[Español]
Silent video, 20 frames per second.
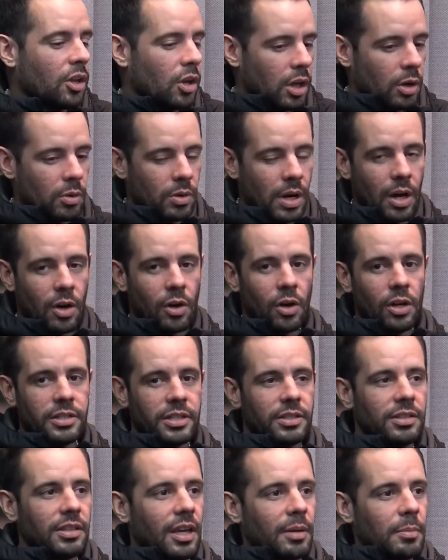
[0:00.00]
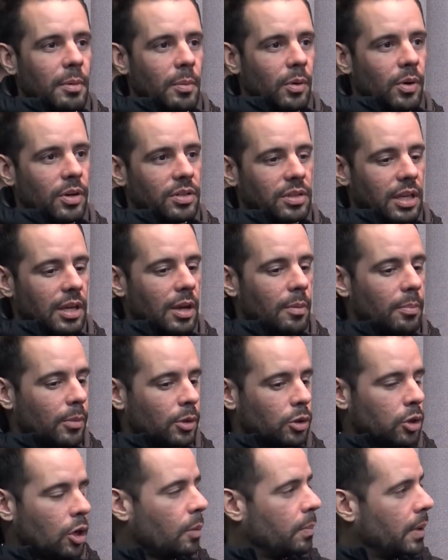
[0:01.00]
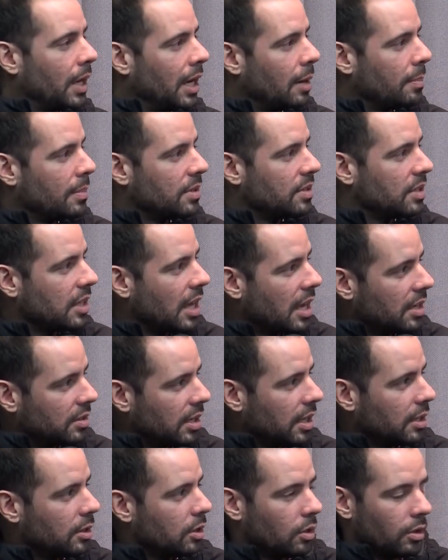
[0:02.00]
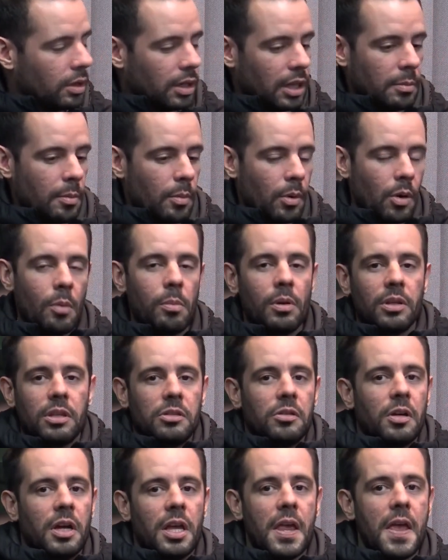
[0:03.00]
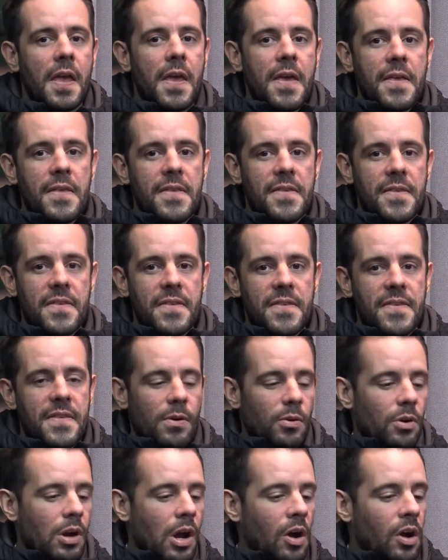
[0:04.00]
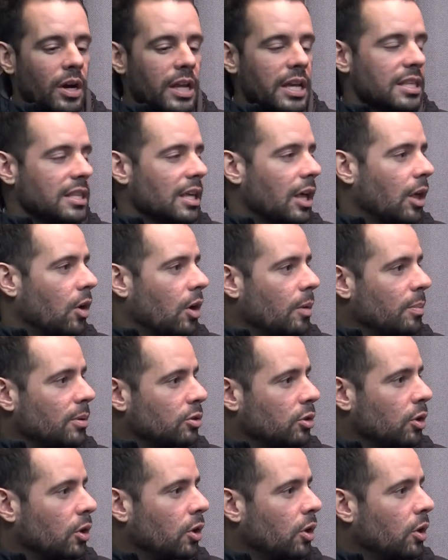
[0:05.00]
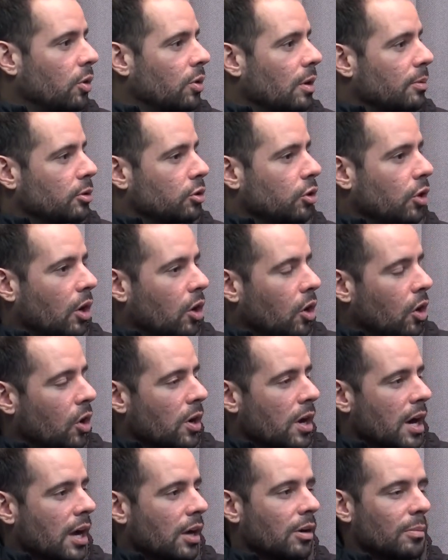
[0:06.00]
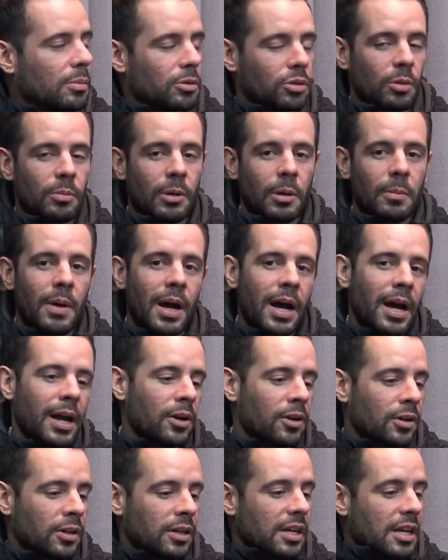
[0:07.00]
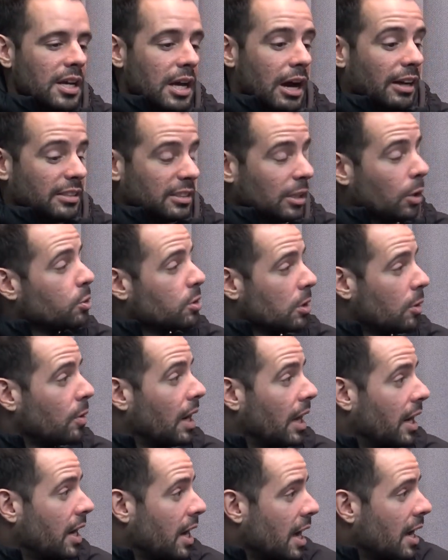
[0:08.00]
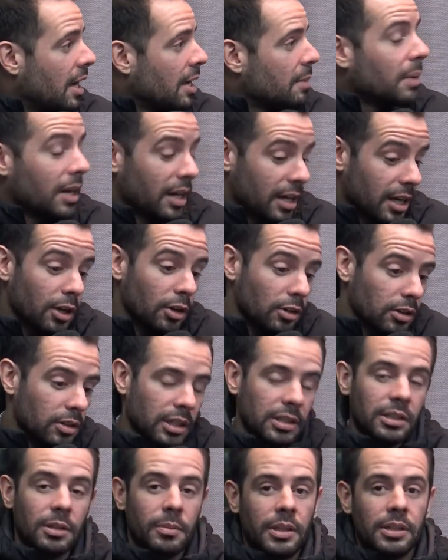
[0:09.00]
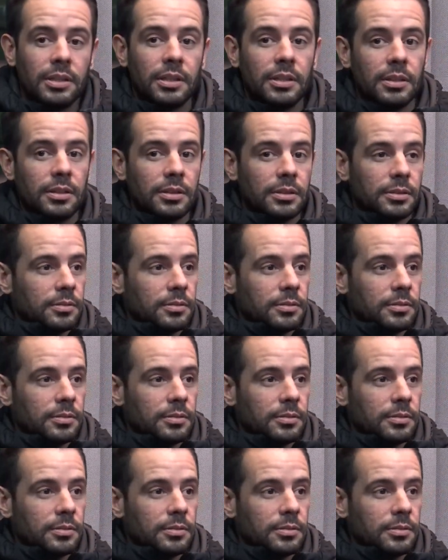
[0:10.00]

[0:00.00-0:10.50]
Yo digo una colcha así que me pongo así, yo monto los pies en la mesita de centro, ¿verdad? Y me pongo a PlayStation ahí. Una horita, dos episodios, un episodio de Conan, un episodio de McMaron. A veces escucho escuela de nada y me río, honestamente.